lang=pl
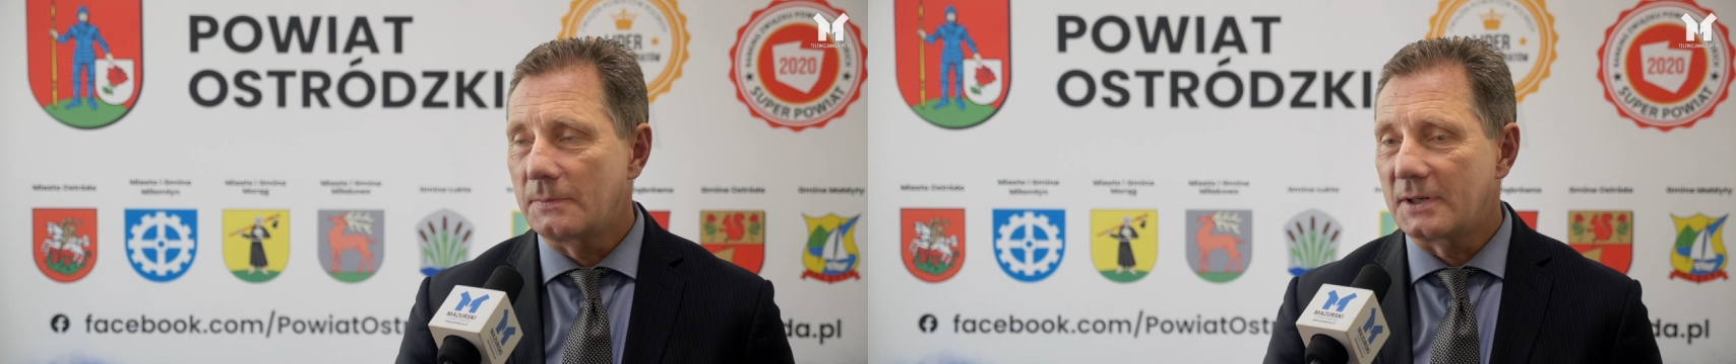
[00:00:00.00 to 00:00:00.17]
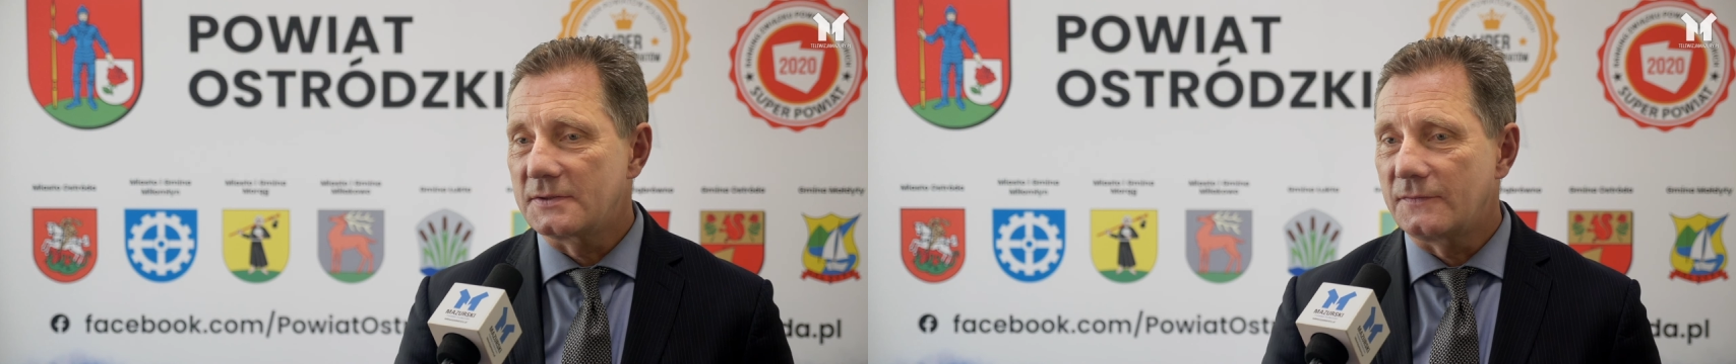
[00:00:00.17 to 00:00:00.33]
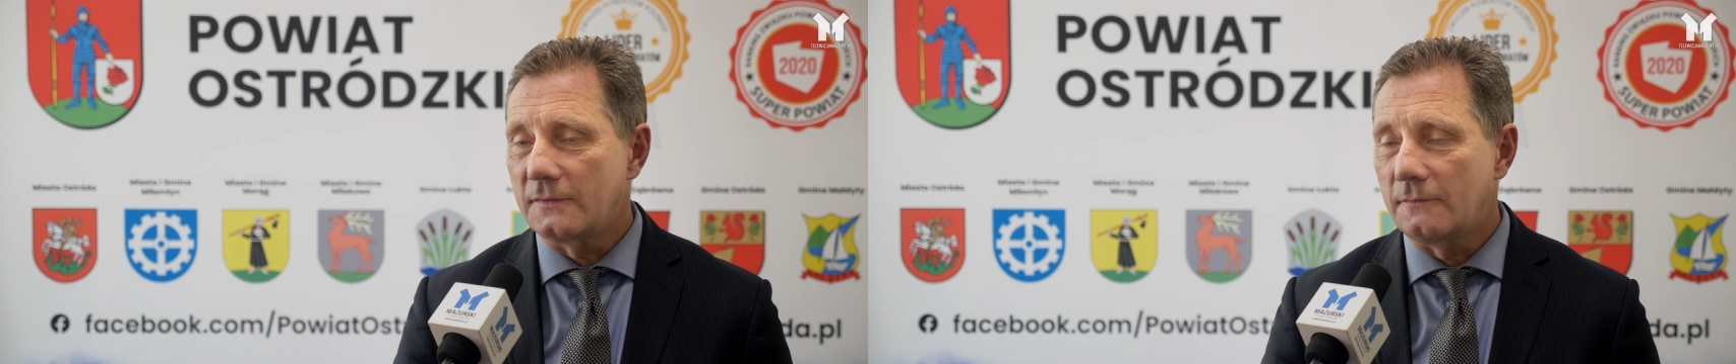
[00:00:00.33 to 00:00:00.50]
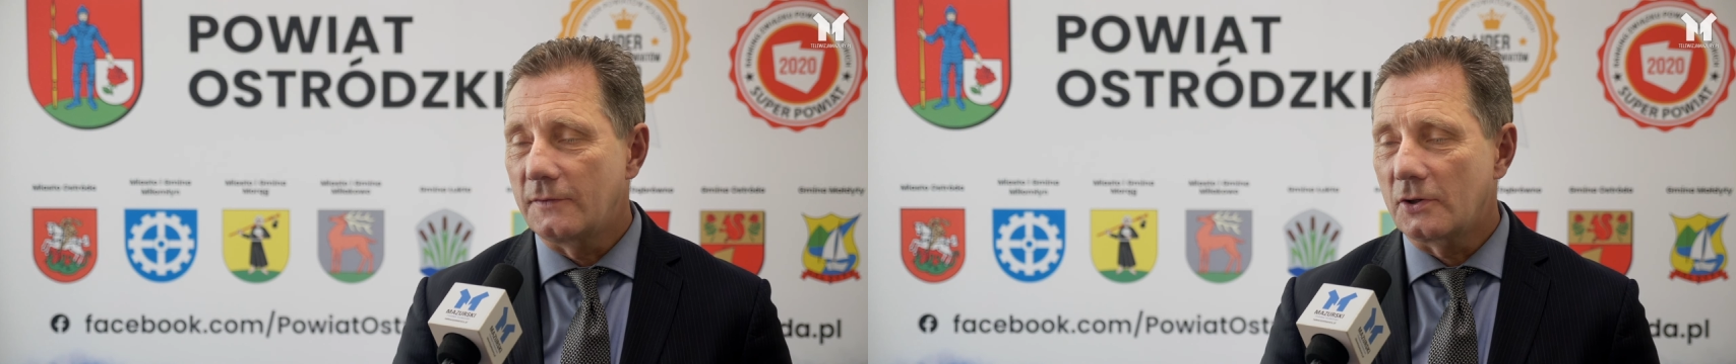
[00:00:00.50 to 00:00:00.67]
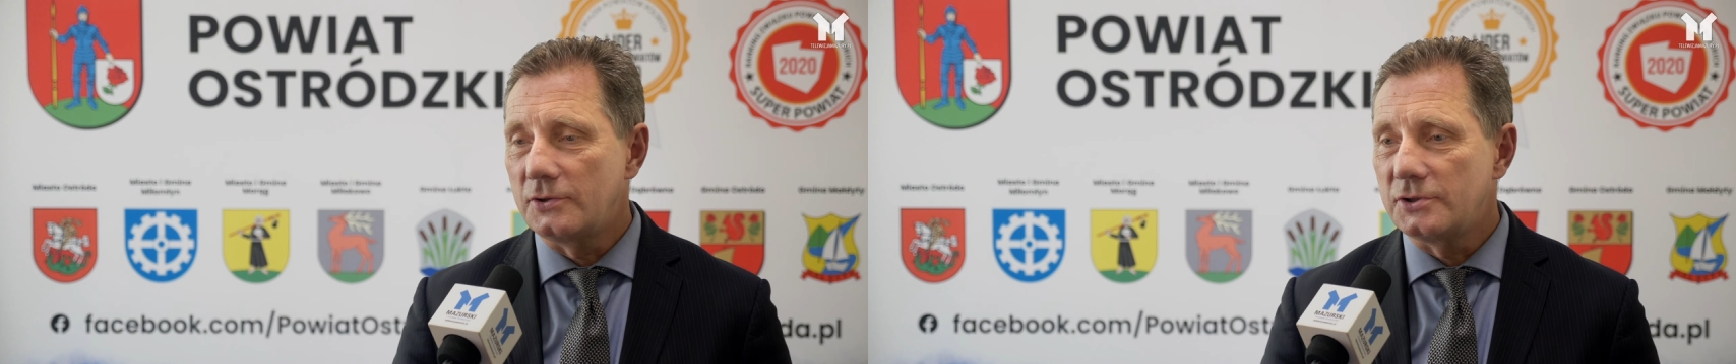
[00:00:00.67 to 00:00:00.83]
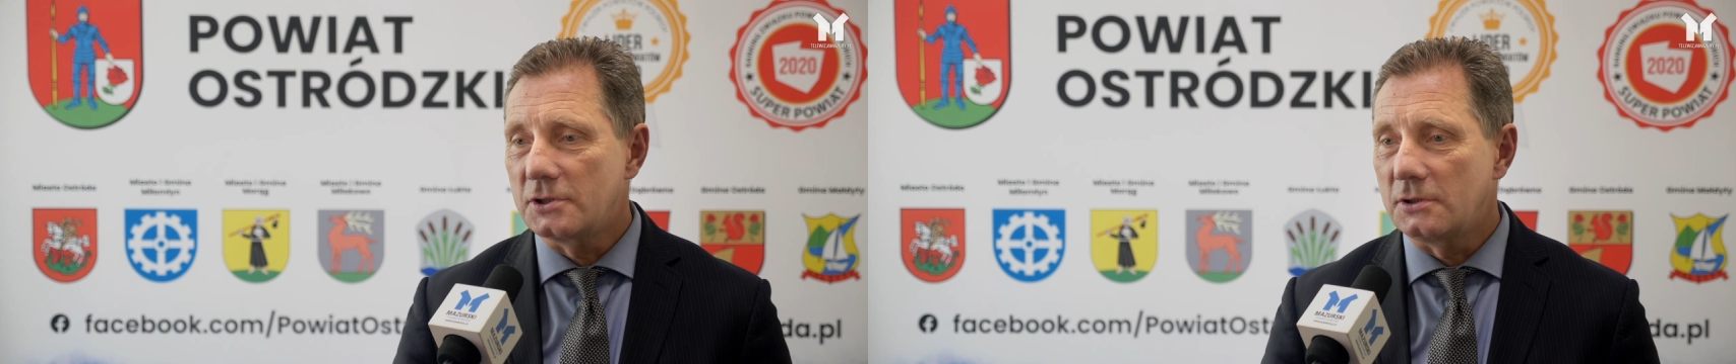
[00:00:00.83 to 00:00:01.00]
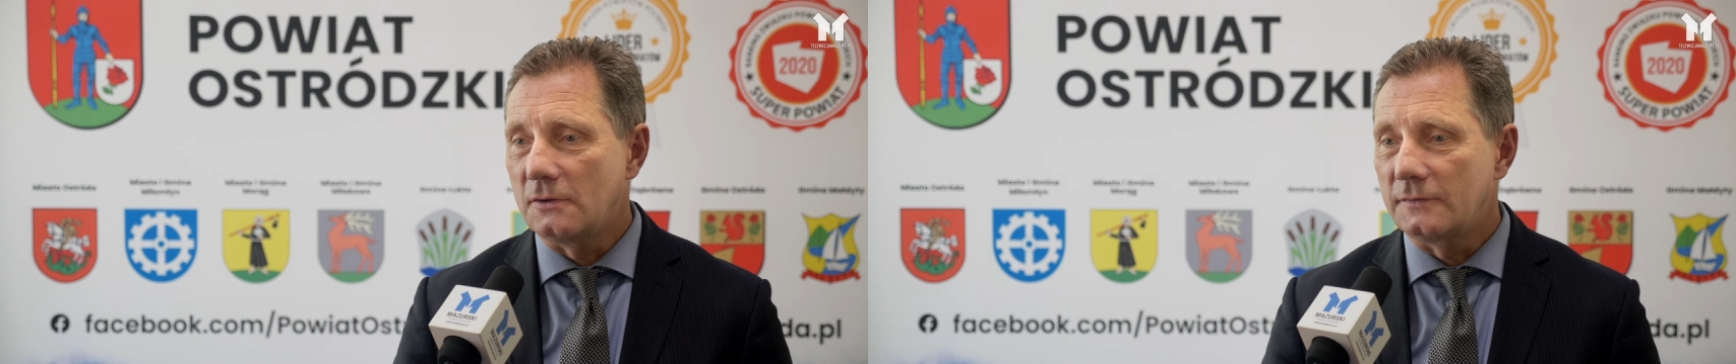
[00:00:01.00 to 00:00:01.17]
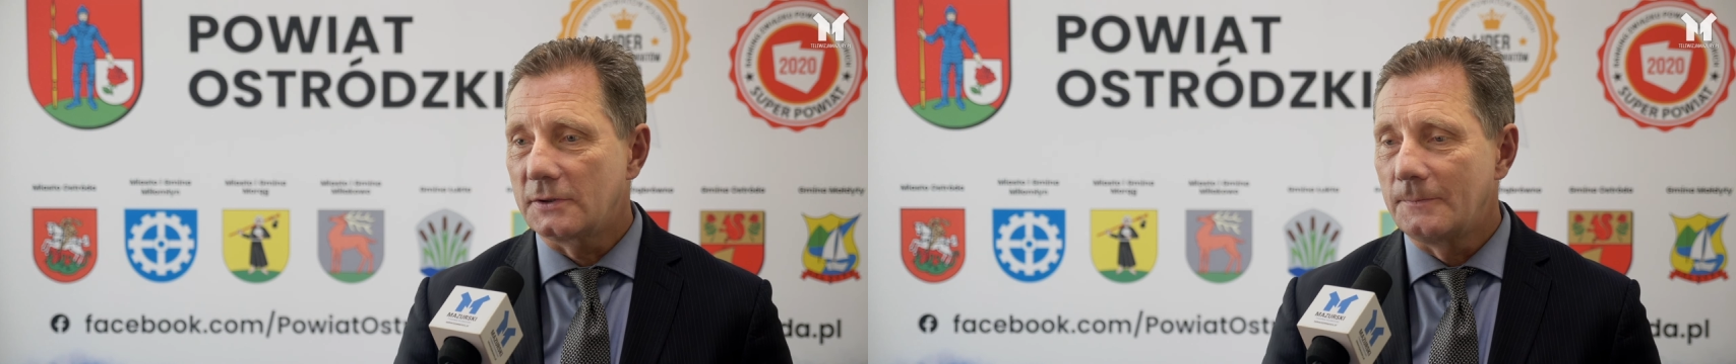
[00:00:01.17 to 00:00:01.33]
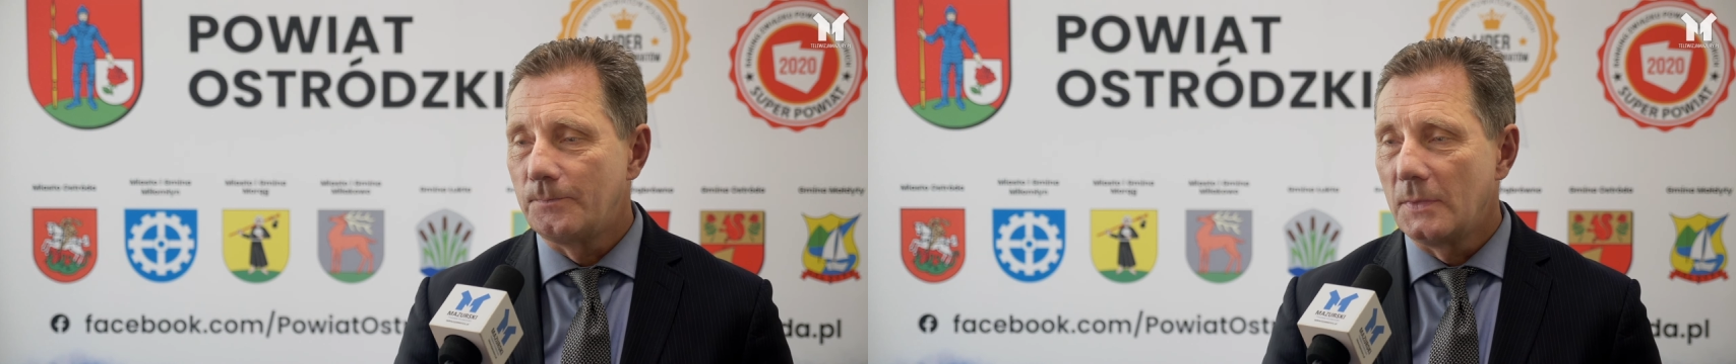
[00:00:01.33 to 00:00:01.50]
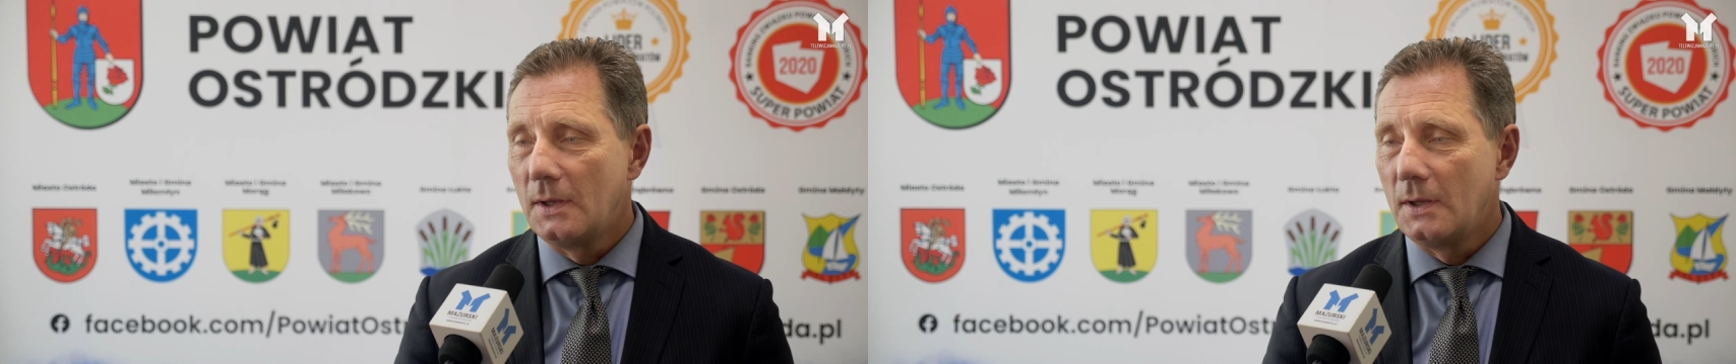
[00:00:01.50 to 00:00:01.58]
prac wy, wykończeniowych.